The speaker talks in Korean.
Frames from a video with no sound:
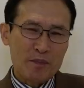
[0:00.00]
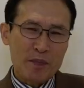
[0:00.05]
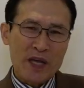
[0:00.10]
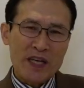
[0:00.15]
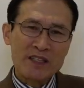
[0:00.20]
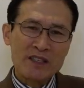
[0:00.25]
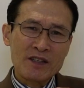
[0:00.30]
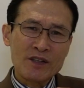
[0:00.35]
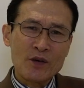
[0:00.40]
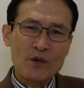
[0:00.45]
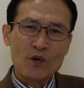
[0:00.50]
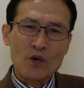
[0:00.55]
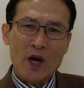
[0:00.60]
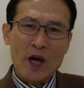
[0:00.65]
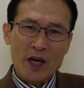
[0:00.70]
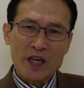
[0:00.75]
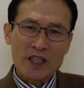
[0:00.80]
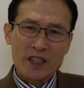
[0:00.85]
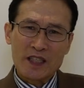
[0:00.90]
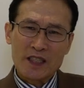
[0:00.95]
뺏으려고
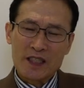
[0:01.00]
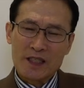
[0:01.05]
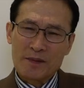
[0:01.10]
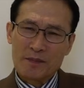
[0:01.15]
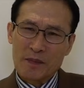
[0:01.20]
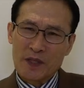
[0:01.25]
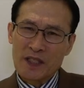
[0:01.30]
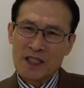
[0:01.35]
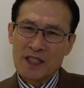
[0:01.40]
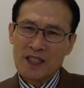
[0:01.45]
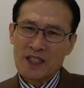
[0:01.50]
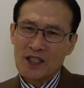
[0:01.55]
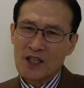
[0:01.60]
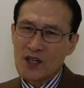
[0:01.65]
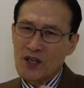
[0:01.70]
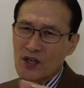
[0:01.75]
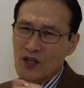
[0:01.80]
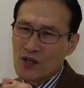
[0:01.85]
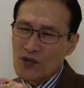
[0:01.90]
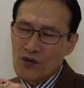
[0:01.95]
하거든
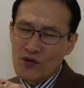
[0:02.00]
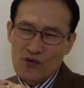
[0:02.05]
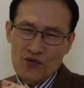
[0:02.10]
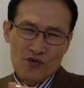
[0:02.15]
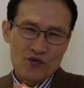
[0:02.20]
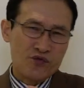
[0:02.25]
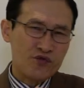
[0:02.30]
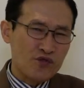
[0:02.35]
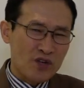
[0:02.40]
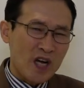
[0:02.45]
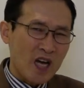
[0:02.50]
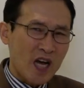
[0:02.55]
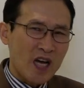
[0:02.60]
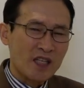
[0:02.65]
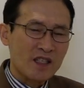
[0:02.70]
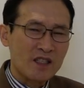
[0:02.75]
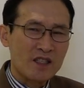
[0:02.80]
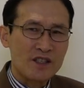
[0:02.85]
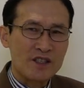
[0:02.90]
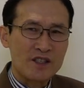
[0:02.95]
먼저
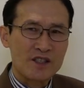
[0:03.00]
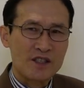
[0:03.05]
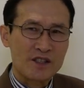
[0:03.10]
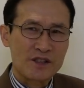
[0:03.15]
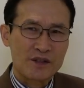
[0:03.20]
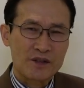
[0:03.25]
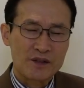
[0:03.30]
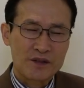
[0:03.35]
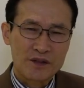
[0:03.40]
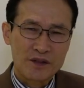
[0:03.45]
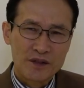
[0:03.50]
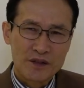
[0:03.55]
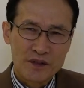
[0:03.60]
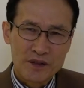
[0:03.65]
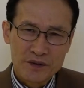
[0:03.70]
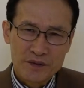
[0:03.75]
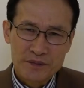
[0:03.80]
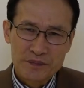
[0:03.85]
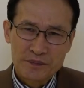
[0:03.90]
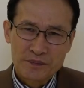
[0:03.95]
주라는 뜻이거든요.
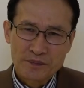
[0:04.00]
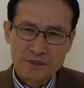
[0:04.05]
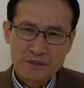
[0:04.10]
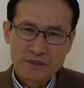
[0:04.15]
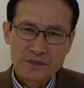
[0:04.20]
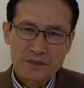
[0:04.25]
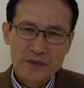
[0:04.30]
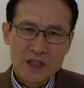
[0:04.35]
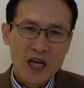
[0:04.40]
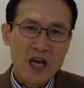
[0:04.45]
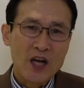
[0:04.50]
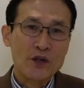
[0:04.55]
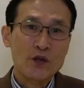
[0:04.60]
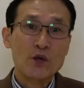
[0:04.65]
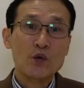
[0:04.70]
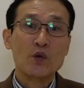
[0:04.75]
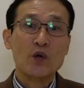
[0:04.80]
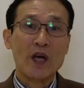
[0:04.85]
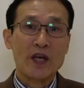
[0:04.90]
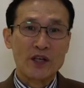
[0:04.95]
다
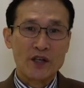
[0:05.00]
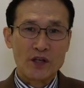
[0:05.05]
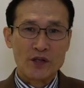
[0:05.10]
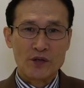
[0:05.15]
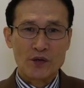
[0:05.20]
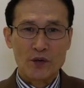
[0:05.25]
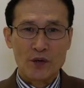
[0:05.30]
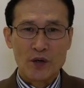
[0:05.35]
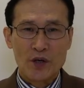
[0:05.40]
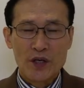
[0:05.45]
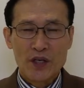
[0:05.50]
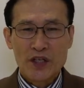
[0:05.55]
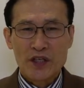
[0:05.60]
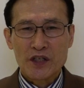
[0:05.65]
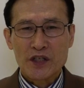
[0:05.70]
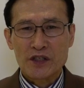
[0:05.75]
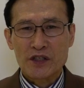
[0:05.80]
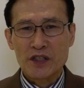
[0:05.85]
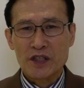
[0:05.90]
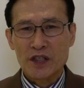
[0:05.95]
이유가 있겠죠.
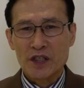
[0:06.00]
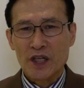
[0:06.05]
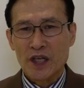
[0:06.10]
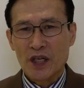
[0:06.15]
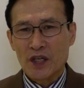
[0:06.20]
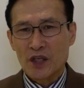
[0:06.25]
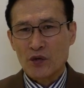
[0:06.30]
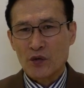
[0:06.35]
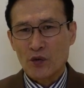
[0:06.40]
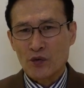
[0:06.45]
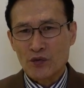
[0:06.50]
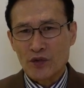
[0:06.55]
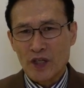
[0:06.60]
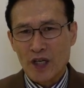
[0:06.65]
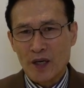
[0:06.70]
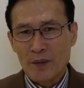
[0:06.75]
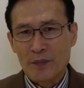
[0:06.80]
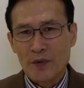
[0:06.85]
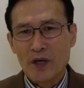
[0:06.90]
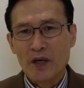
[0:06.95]
이것은
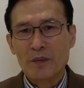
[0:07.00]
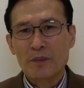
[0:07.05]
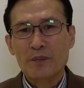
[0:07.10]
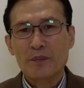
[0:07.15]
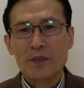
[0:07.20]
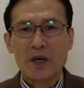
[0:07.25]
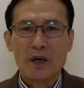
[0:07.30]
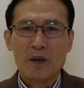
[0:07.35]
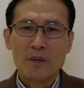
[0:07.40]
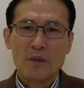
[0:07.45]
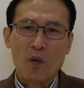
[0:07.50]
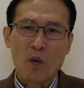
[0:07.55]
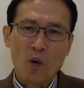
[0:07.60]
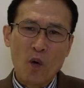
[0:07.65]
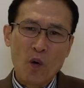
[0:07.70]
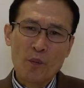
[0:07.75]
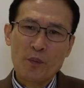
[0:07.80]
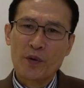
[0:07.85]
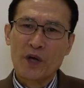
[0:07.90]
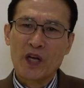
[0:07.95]
손자병법
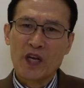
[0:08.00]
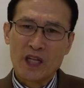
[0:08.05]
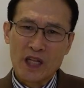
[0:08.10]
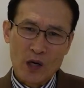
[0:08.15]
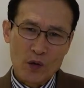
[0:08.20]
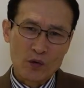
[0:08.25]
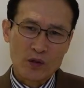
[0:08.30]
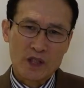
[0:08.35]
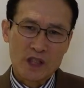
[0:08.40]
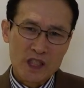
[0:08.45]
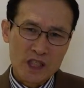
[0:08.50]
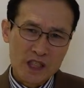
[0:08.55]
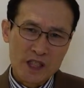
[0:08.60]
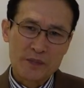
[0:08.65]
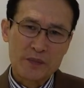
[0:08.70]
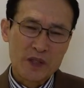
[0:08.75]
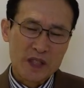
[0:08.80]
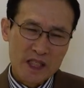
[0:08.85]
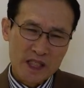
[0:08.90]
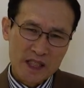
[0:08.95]
5편에 나온
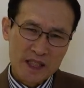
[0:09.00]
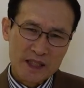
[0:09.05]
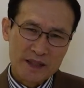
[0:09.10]
글입니다.